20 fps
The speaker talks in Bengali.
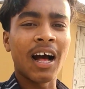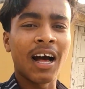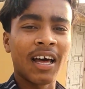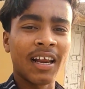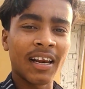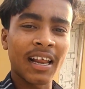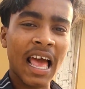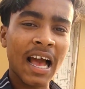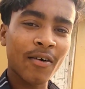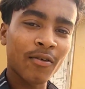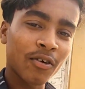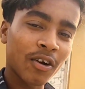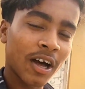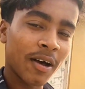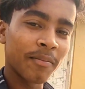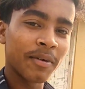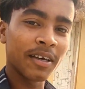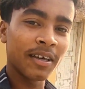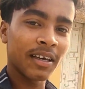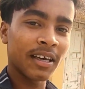আর এখনো
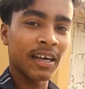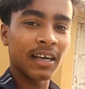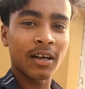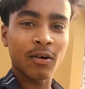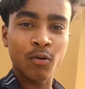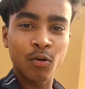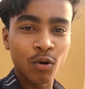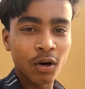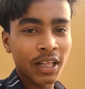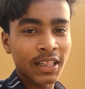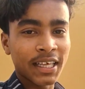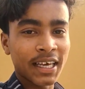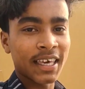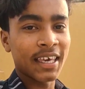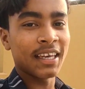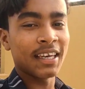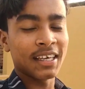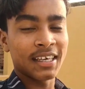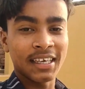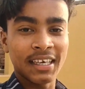আমি এটা খুলে
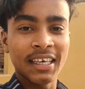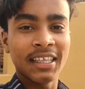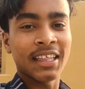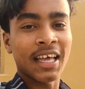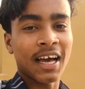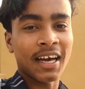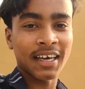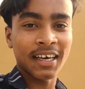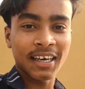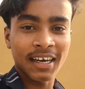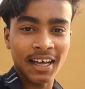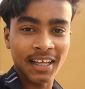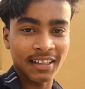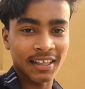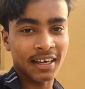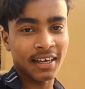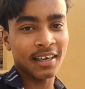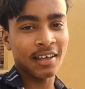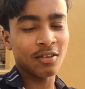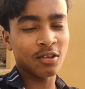দেখিনি কি থাকে না
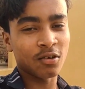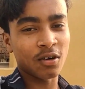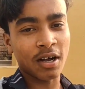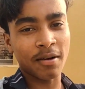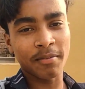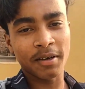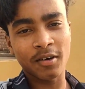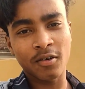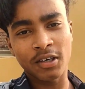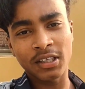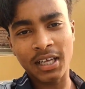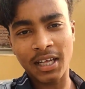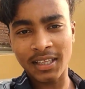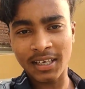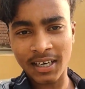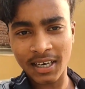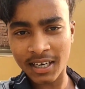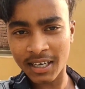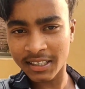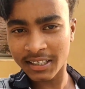থাকে তো আমি ওই
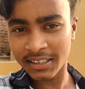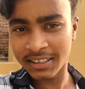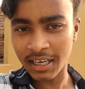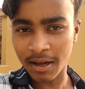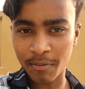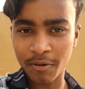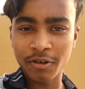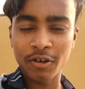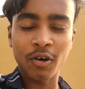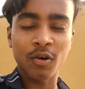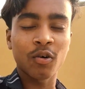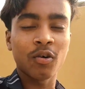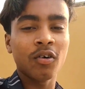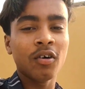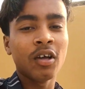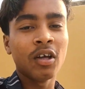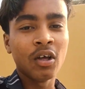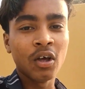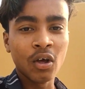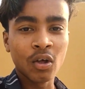দাদাটার কাছে যাব যখন
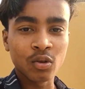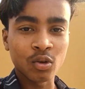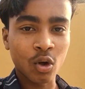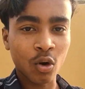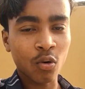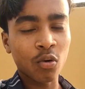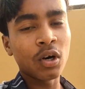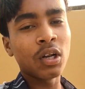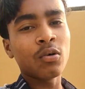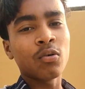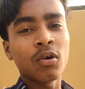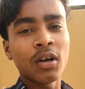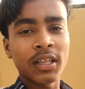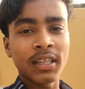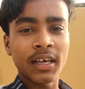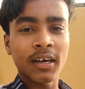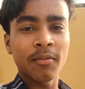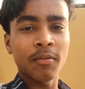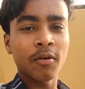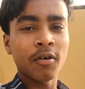তখনই খুলে
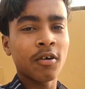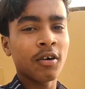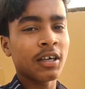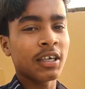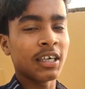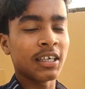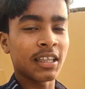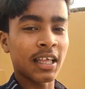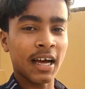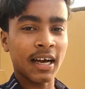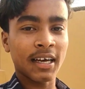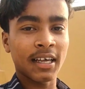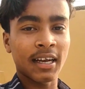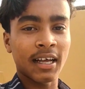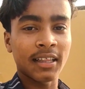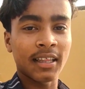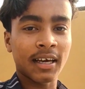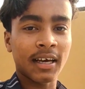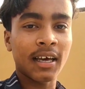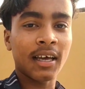দেখব কি থাকে না
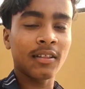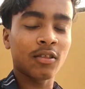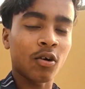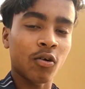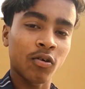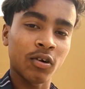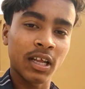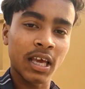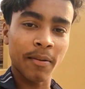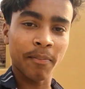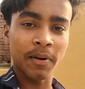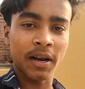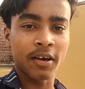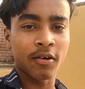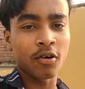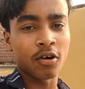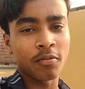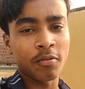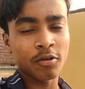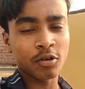থাকে আর তখনই অ্যাপ্লাই
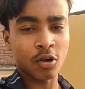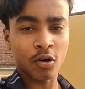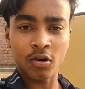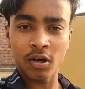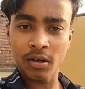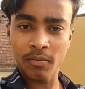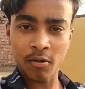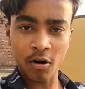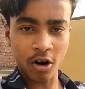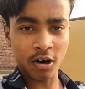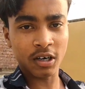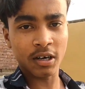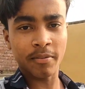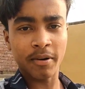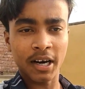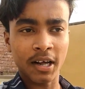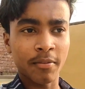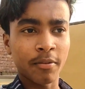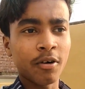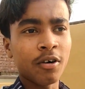করব তখনই ব্লগটা
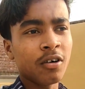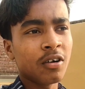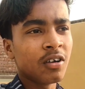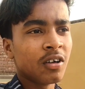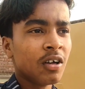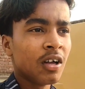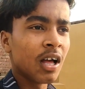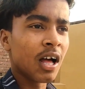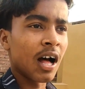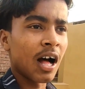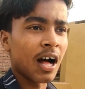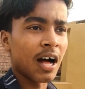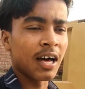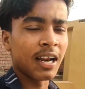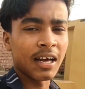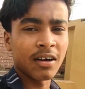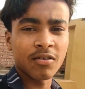বানাবো আর